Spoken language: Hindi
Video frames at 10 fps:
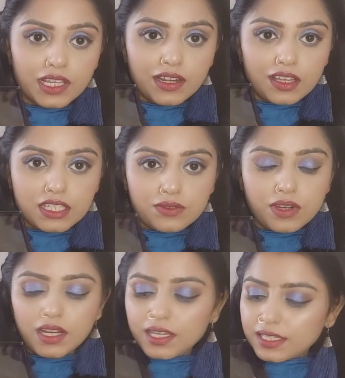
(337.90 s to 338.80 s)
लास्ट
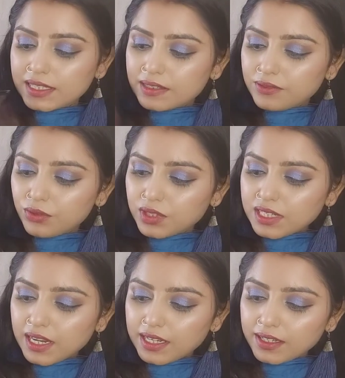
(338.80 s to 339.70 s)
वाला इस
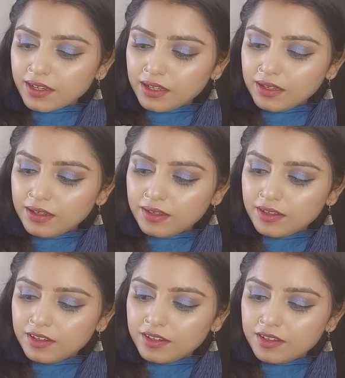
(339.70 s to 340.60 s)
फर्स्ट लाइन का
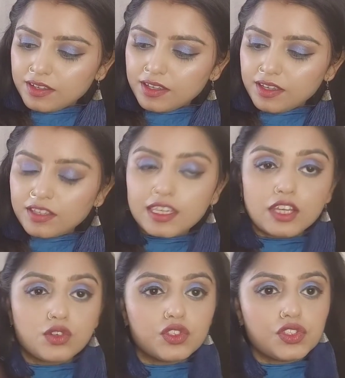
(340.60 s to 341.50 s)
ये
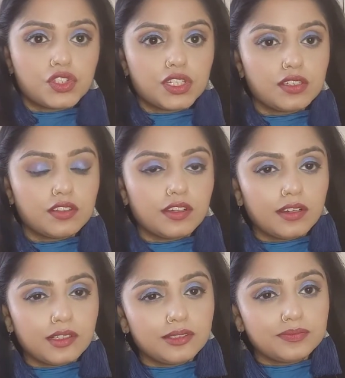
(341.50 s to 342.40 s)
कुछ
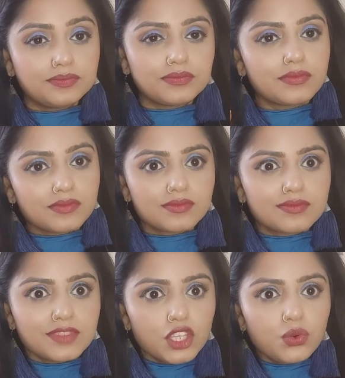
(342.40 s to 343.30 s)

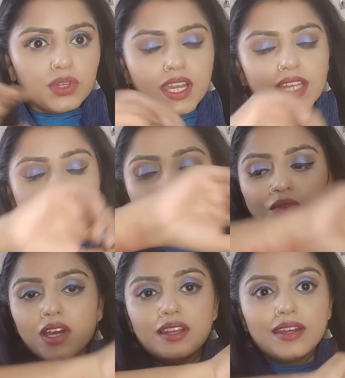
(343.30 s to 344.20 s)
न्यूड काइंड
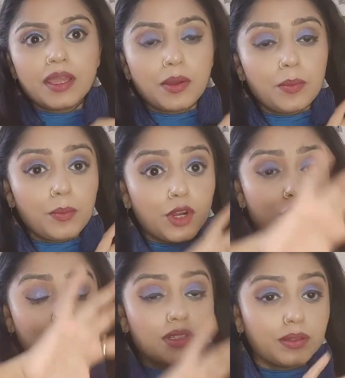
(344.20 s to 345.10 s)
ऑफ कलर है
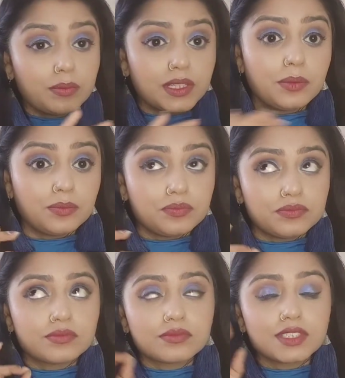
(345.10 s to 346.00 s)
आ, मतलब
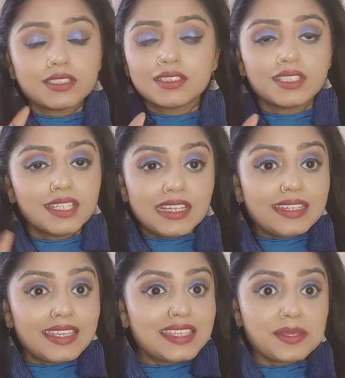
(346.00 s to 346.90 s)

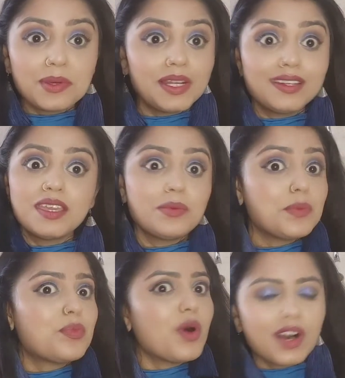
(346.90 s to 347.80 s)
ये सब कलर की भी
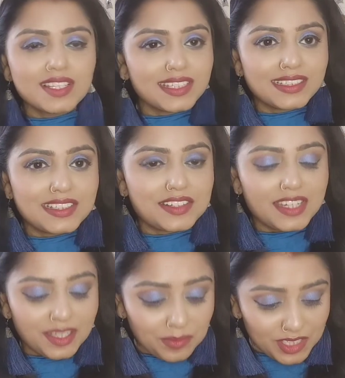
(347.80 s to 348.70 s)
बहुत ज़्यादा
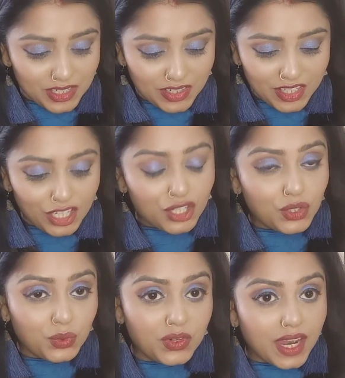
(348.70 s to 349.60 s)
ट्रेनिंग में चल रही है
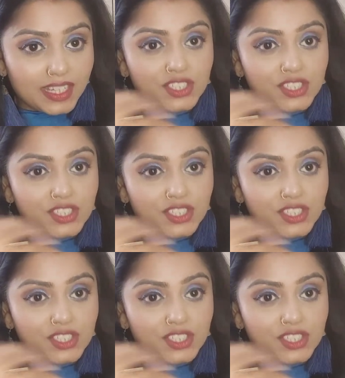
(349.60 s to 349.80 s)
न्यूड काइंड